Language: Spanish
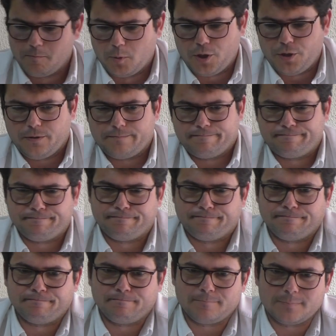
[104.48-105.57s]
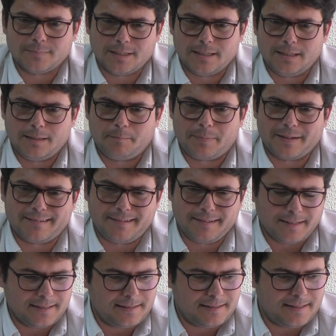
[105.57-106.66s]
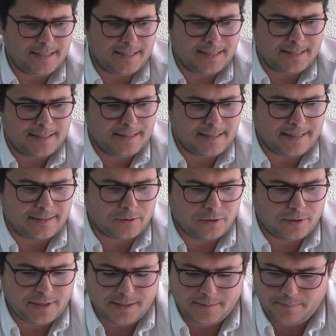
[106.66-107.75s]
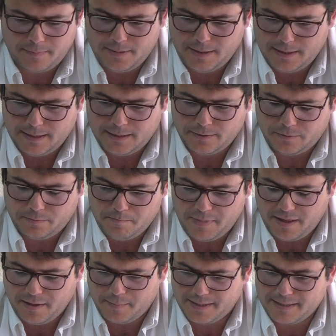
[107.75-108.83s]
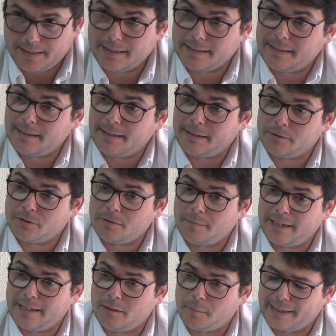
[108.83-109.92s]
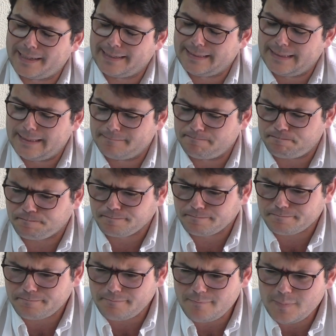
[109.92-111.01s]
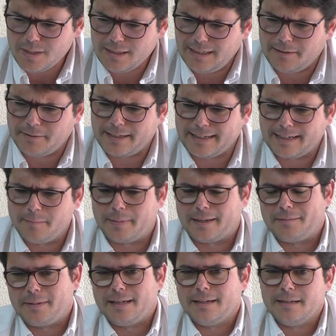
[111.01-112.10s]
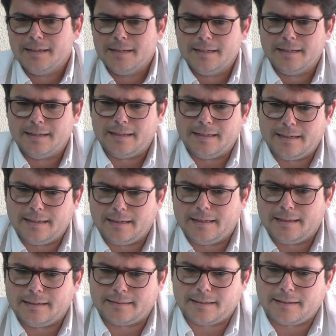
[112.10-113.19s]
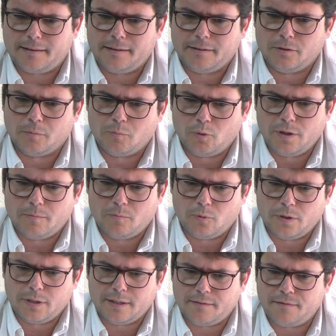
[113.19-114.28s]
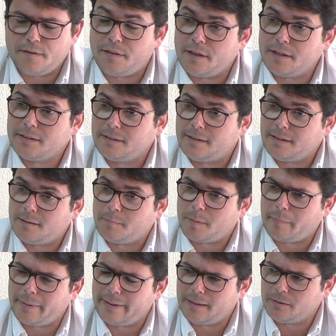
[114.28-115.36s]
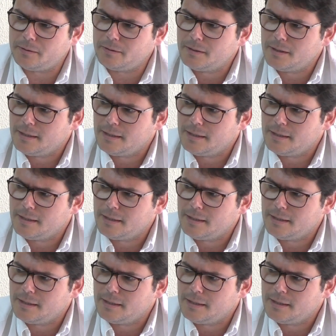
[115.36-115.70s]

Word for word: Bueno, mm, el presidente Aro y el, vicepresidente José Miguel López Catalán, la verdad es que para mí eh, está siendo muy, muy deficiente el papel. ¿no?